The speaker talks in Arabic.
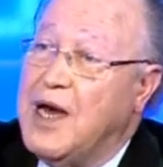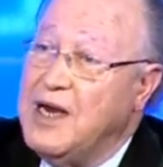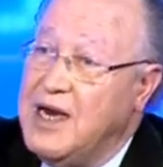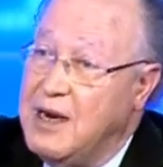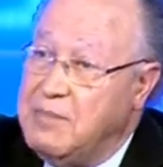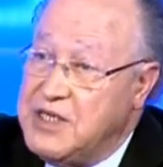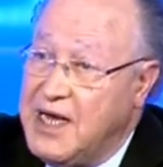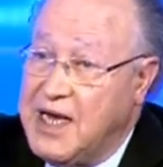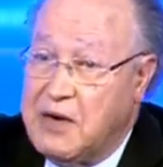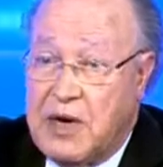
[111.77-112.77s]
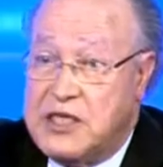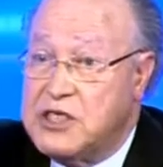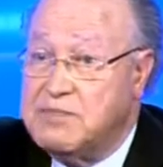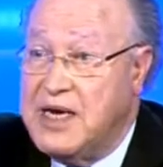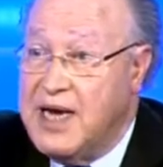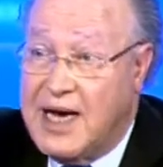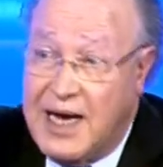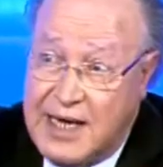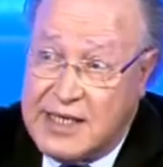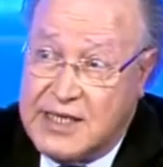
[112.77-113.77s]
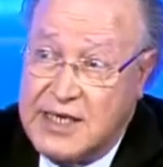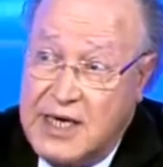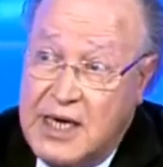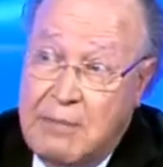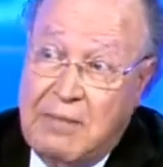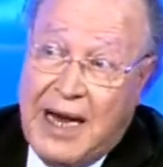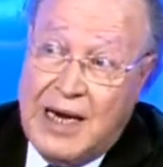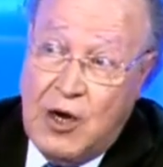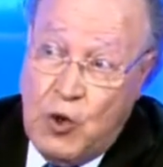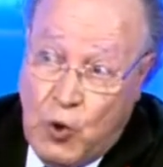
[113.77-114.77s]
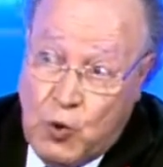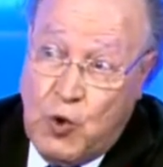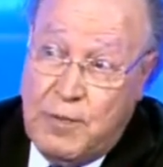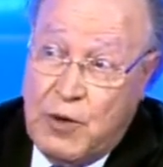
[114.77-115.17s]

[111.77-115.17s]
البدايه وقداش من لقاءات مع الحكومه